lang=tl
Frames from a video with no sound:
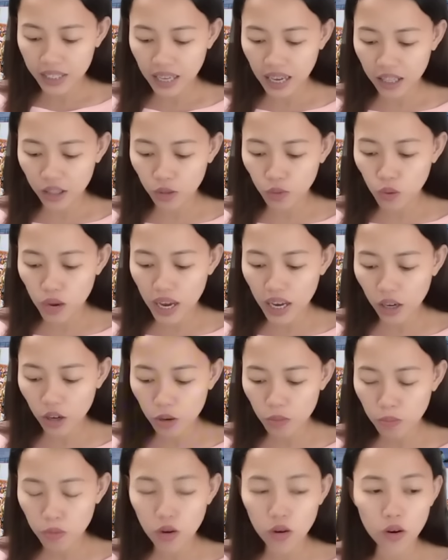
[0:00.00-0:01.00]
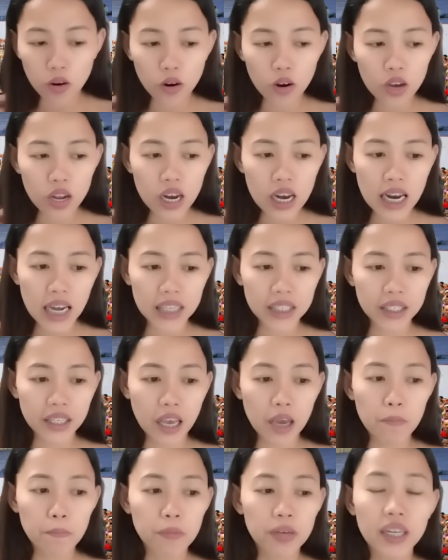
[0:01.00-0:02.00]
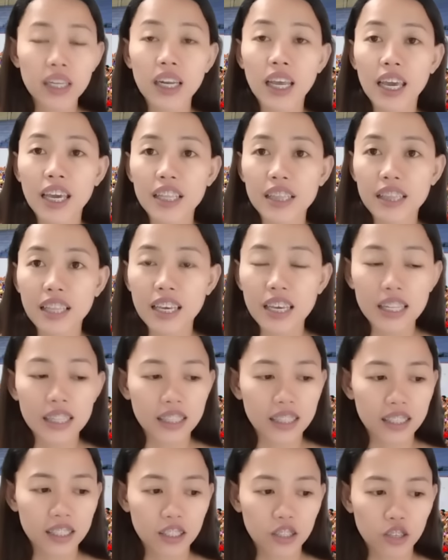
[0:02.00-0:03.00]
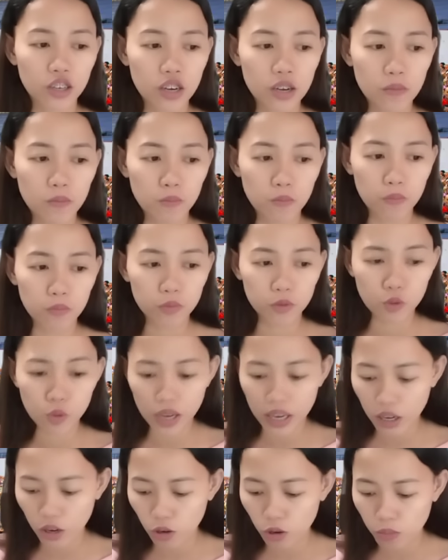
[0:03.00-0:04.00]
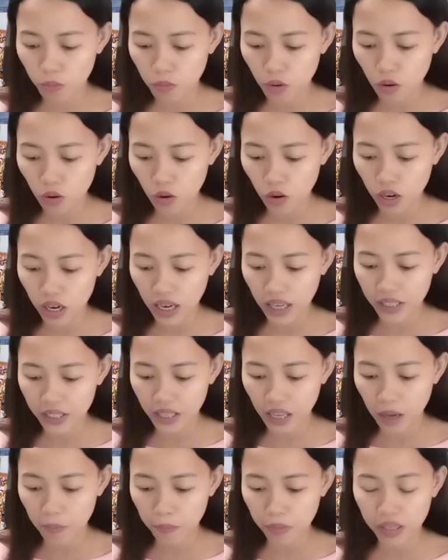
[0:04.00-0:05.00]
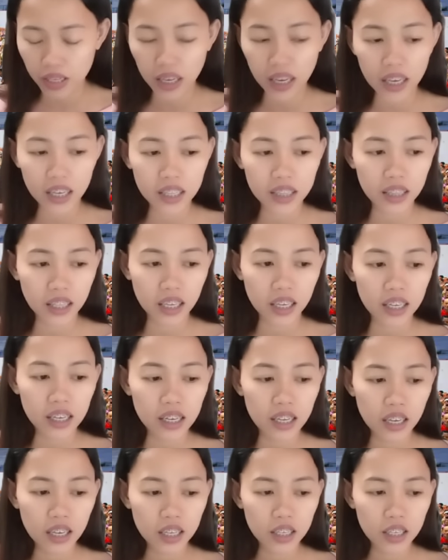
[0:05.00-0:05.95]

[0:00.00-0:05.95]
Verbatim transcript: sa Duero, Bohol, last April 18, no? Duero, Bohol, last April 18.